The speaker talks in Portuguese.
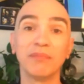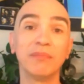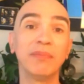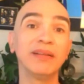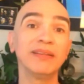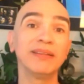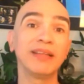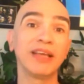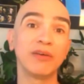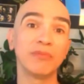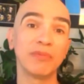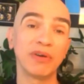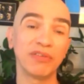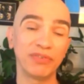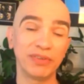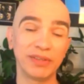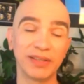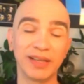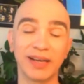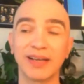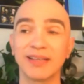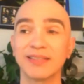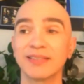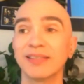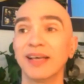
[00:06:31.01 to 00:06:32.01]
Mandei uma
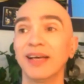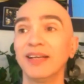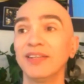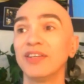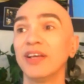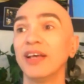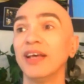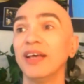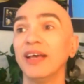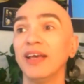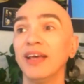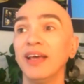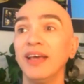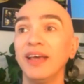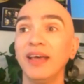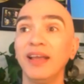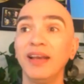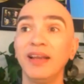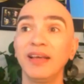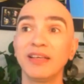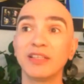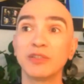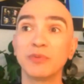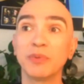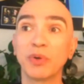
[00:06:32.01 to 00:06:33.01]
fita cassete,
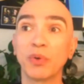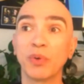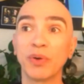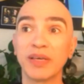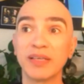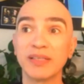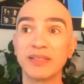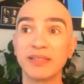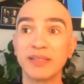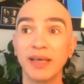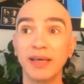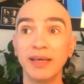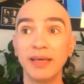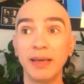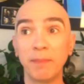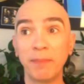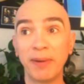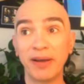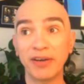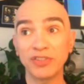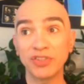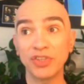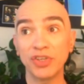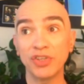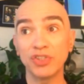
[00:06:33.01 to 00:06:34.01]
ele quis me conhecer e a
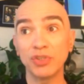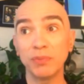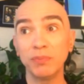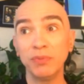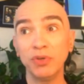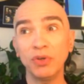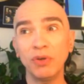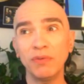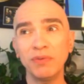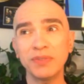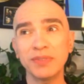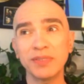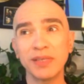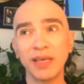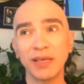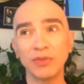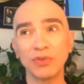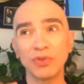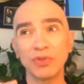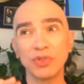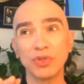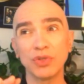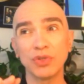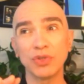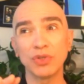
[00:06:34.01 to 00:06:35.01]
partir de
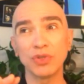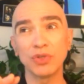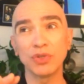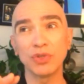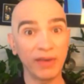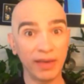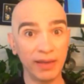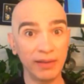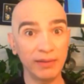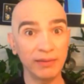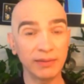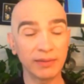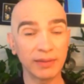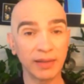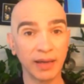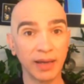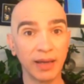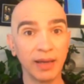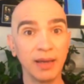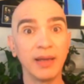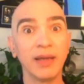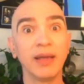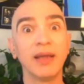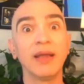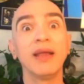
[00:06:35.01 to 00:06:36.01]

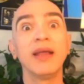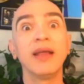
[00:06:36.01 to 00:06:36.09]
1990